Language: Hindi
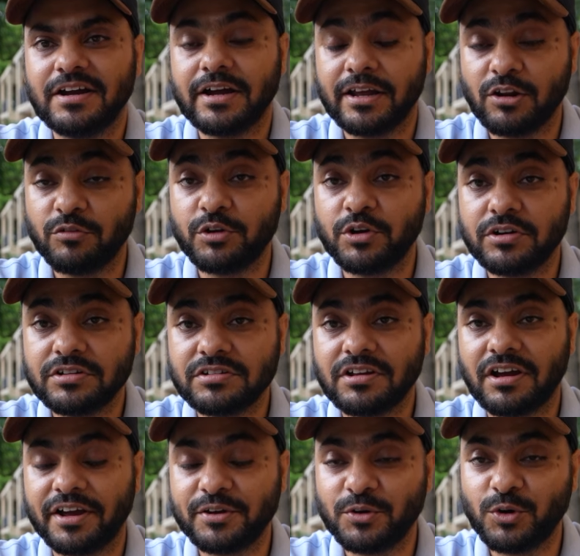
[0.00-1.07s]
हेलो व्यूअर्स
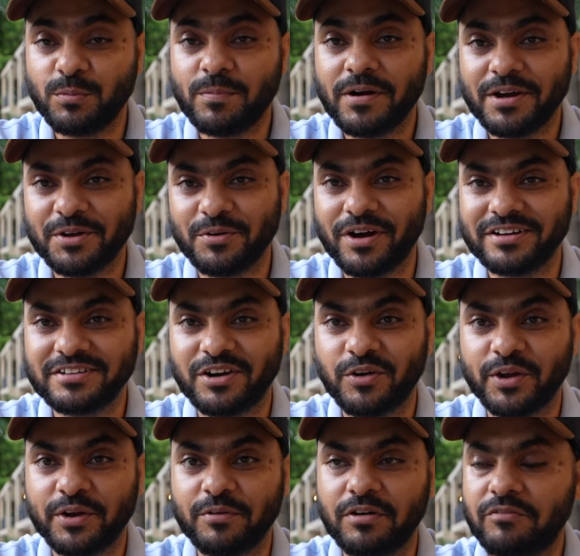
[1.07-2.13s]
आई होप यू guys आर
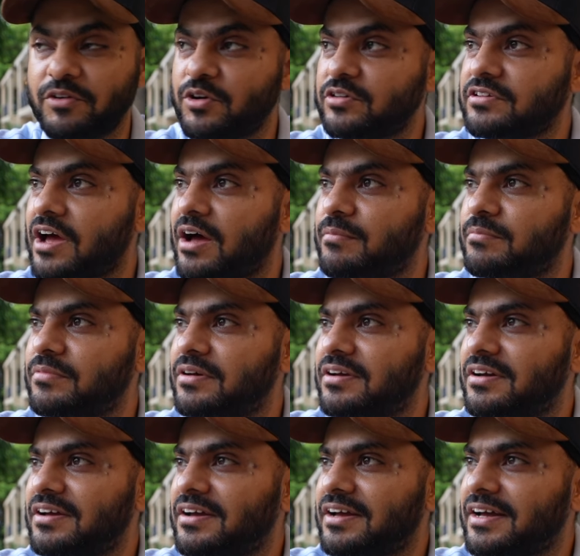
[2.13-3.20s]
डूइंग गुड व्यूअर्स आई एम
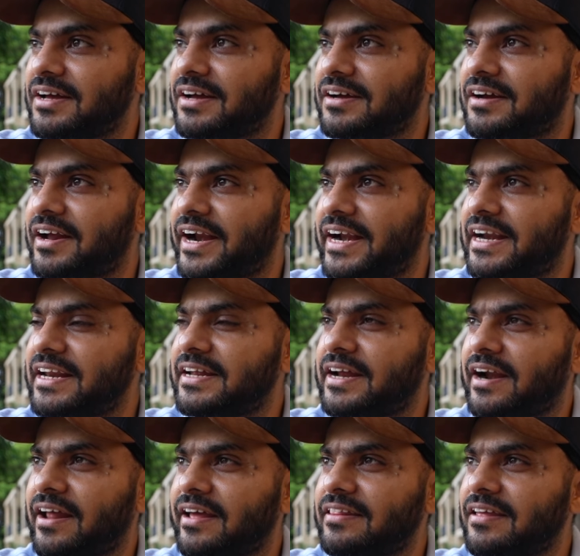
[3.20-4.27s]
करेंटली
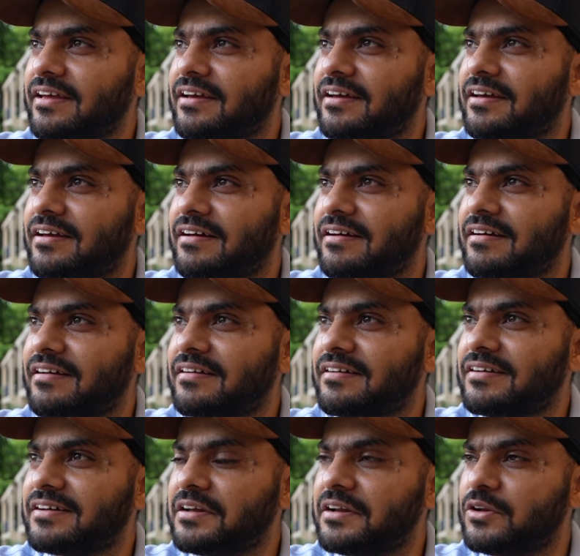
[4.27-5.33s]
एट आई थिंक
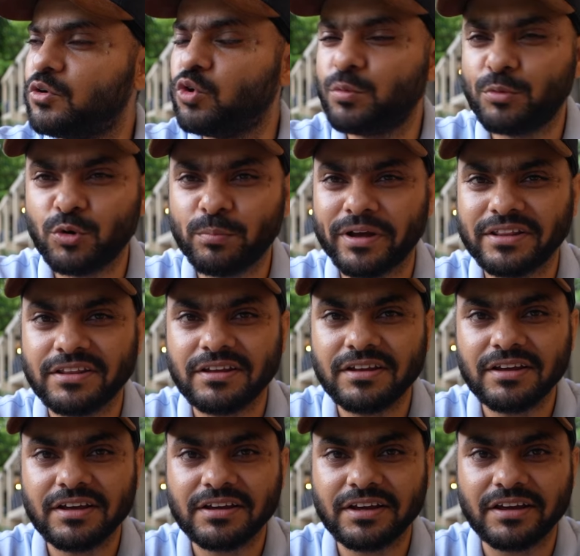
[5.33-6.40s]
नूरपुर बेदी
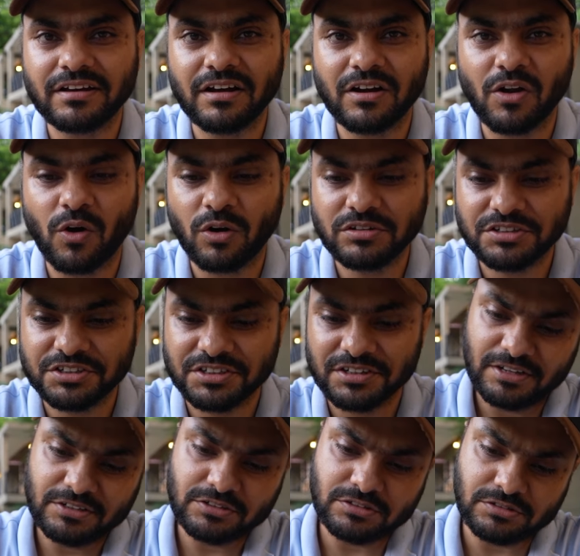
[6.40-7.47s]
किकर लॉज
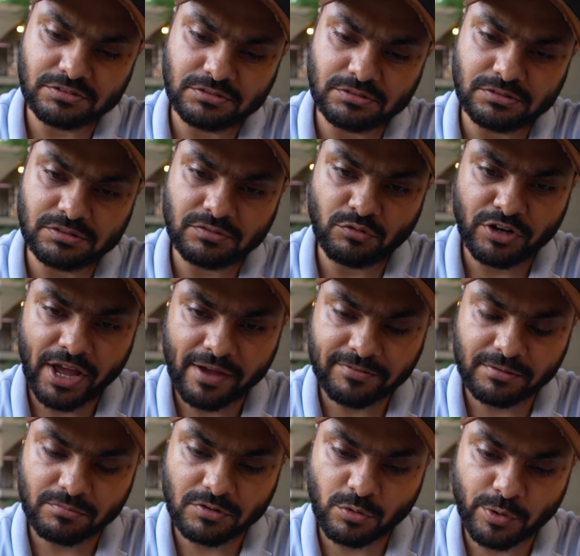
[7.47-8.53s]
सो वी हैव
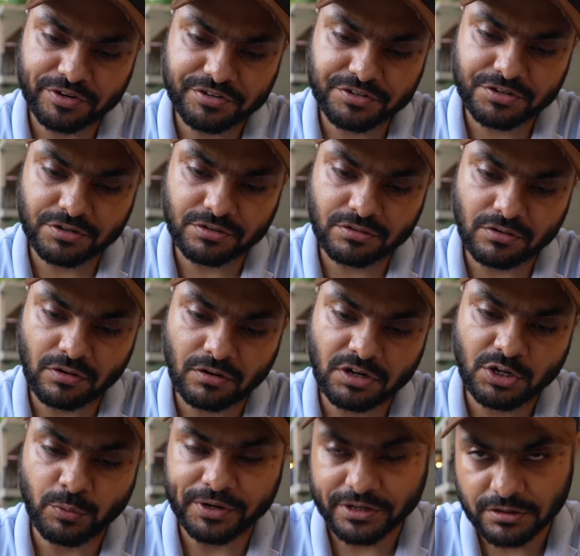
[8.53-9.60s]
सम क्वेश्चन ऑन
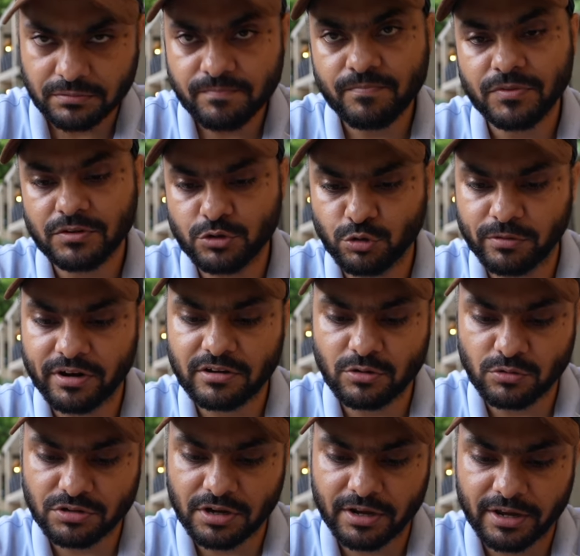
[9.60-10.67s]
ट्विटर जो मैंने
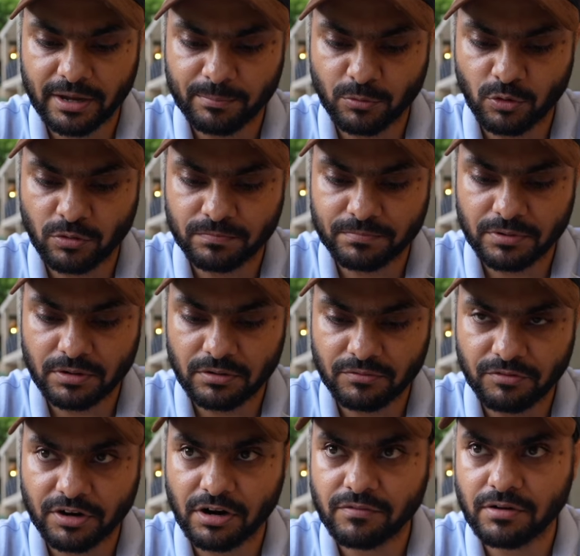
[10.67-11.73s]
सोचा कि आपको
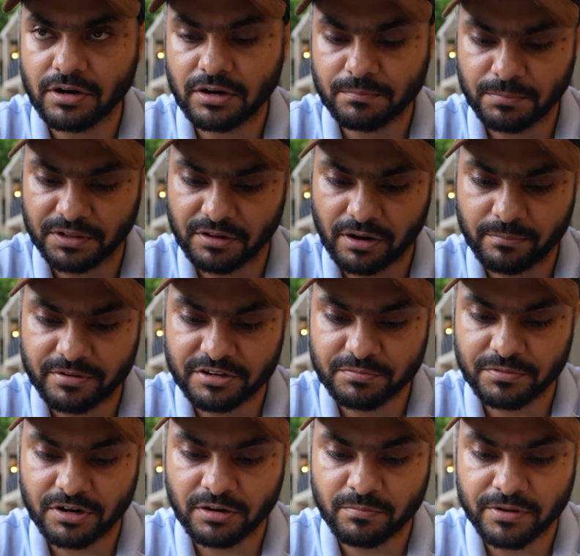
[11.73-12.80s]
फटाफट
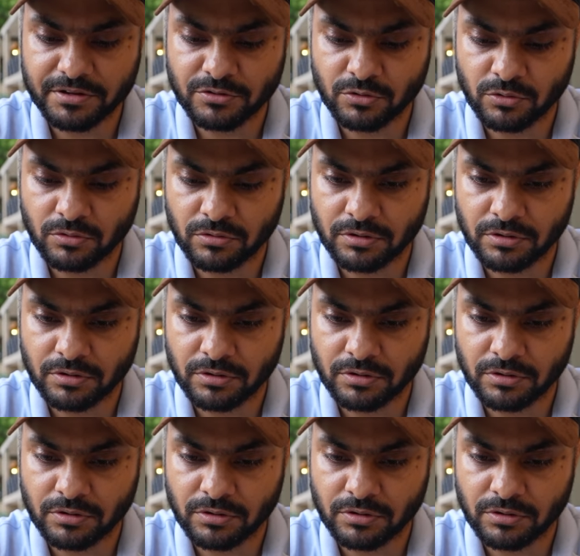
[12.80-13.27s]
15-20 मिनट में जो